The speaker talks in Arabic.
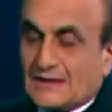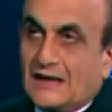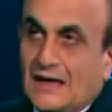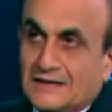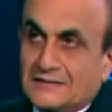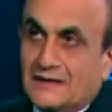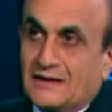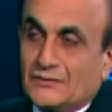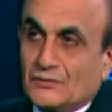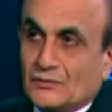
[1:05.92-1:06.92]
حقيقة
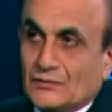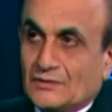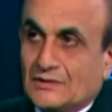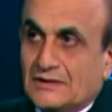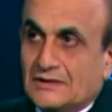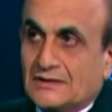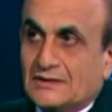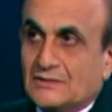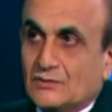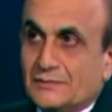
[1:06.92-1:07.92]
أنه
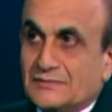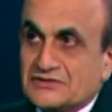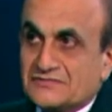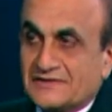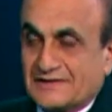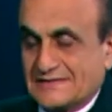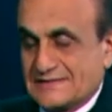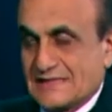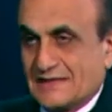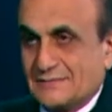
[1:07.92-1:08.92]
هو مش فكرة
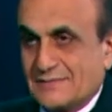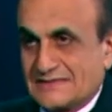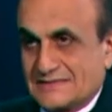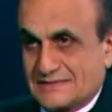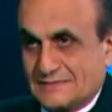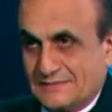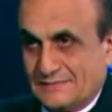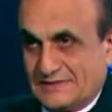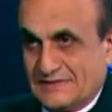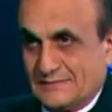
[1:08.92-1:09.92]
سد بس
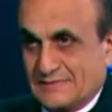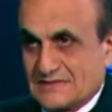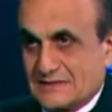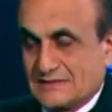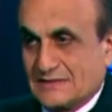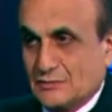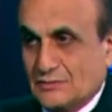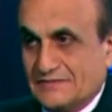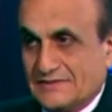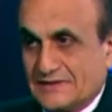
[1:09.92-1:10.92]
بكل بساطة
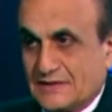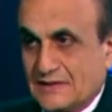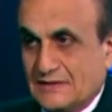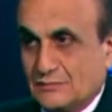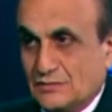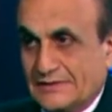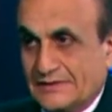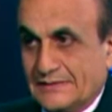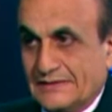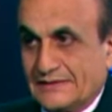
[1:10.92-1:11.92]
هو فكرة
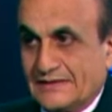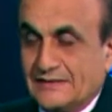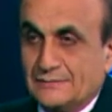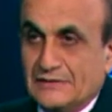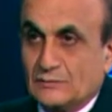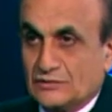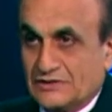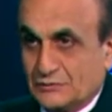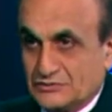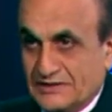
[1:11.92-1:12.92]
كاملة
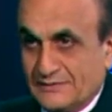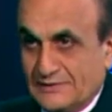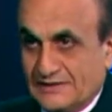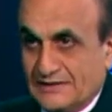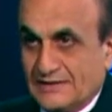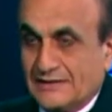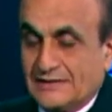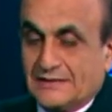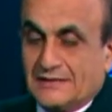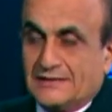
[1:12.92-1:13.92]
وشاملة
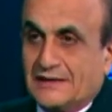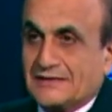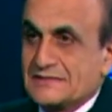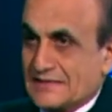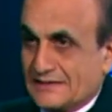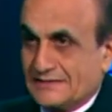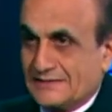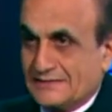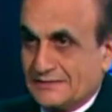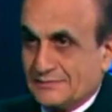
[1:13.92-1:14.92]
يعني سد
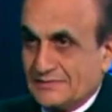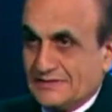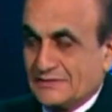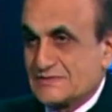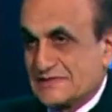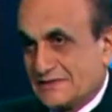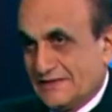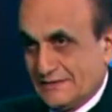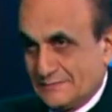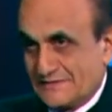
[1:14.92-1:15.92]
بيئي
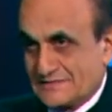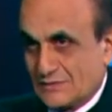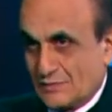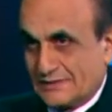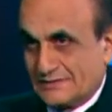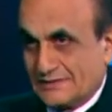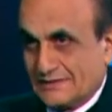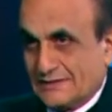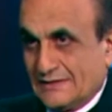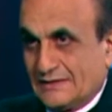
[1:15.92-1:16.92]
وسياحي بنفس الوقت
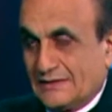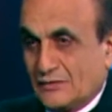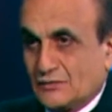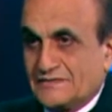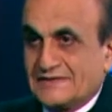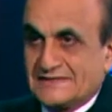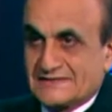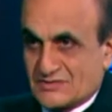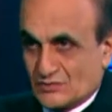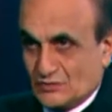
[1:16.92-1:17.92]
لأنه في كتير
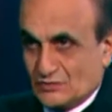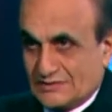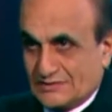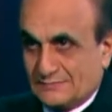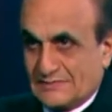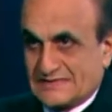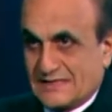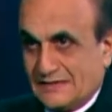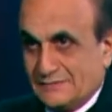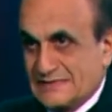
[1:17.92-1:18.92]
سدود بس
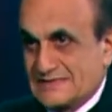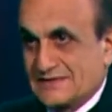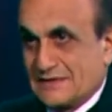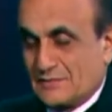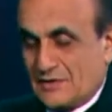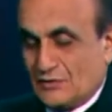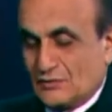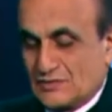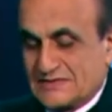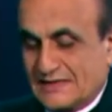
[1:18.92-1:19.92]
هاي الميزة تبعه
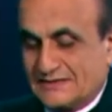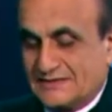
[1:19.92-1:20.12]
أنه سد